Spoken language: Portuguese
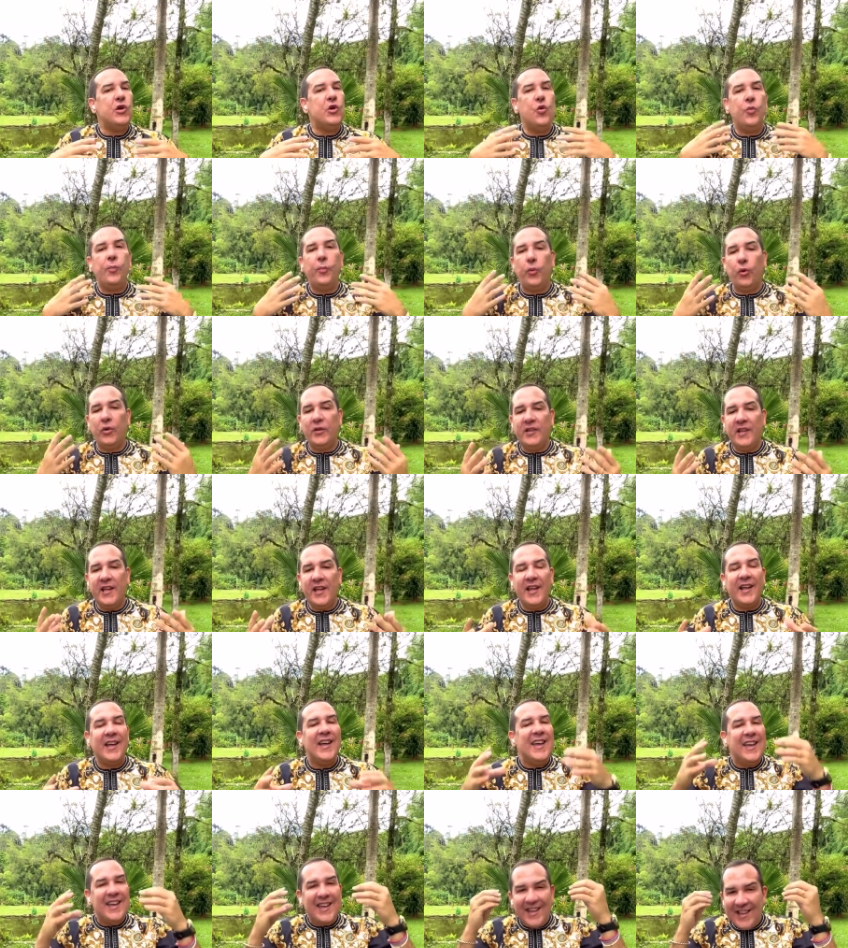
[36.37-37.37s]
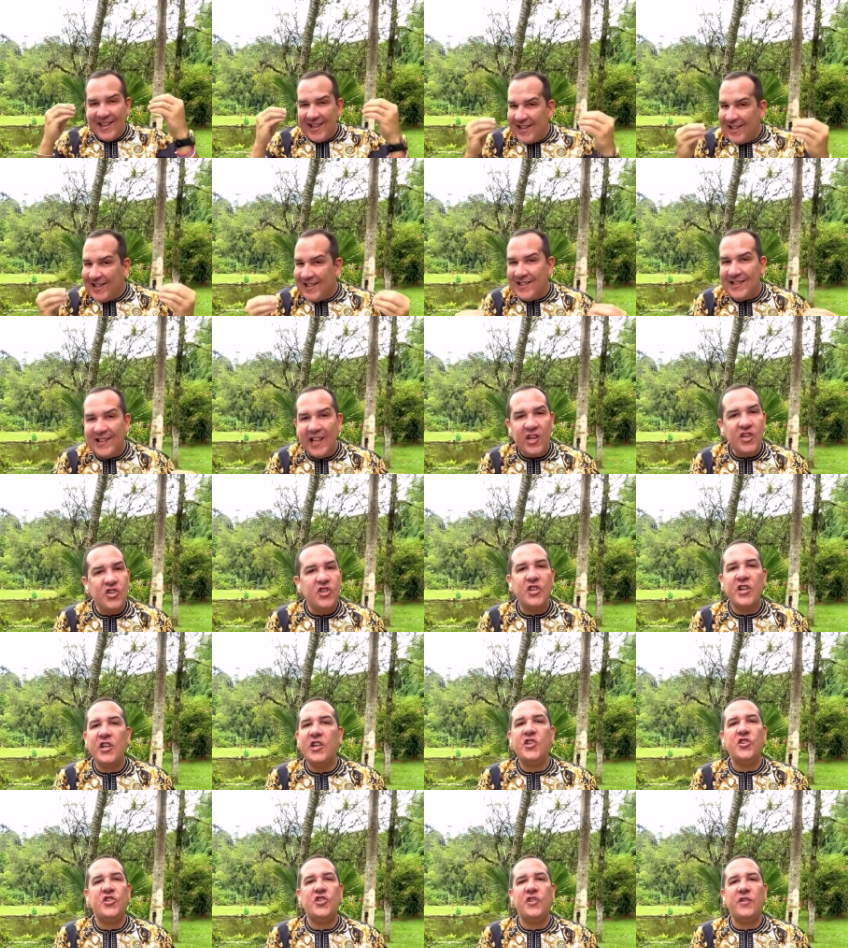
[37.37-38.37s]
e o poder
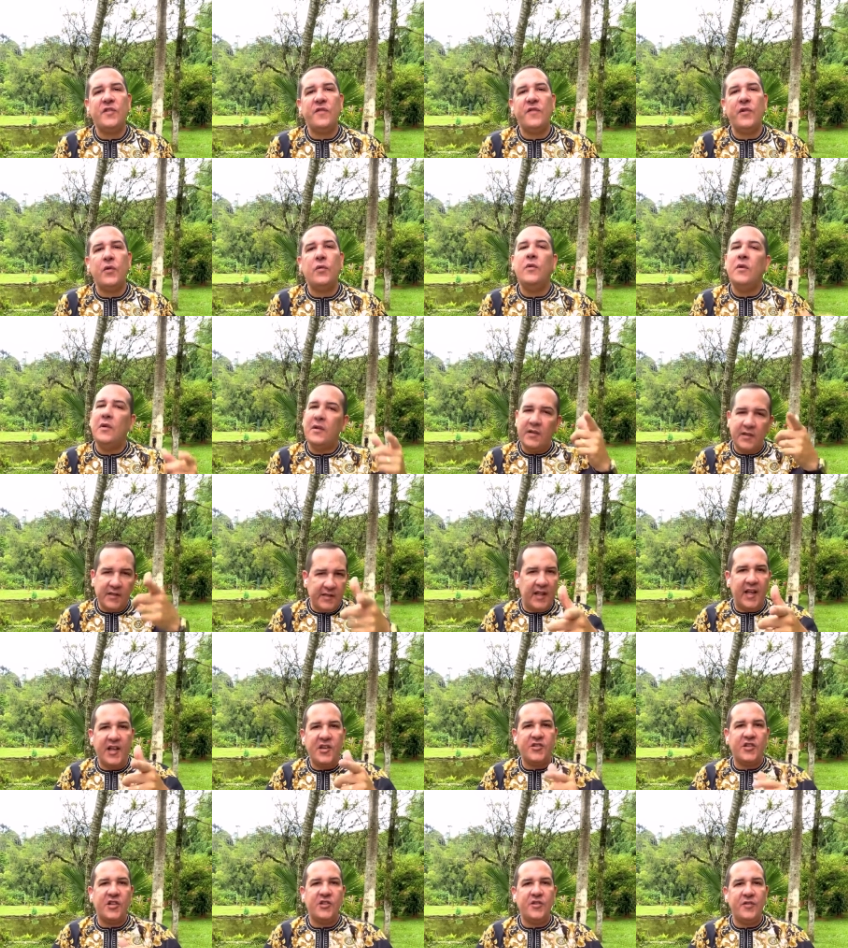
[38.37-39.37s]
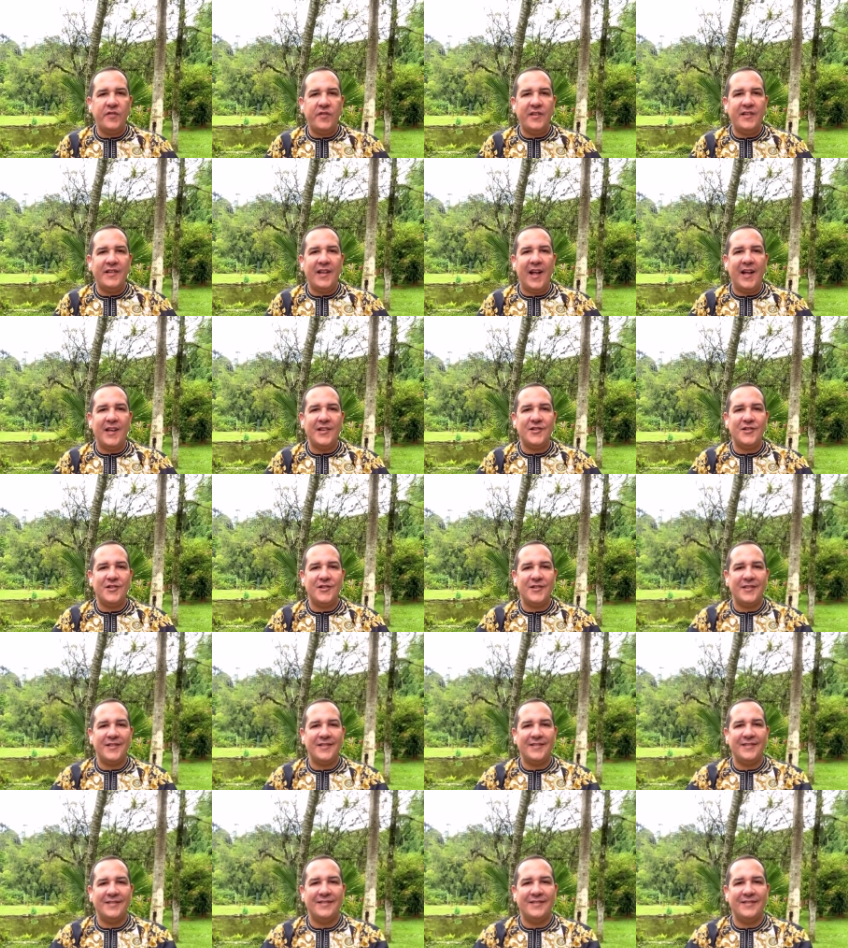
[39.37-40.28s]
indescritível desta divindade.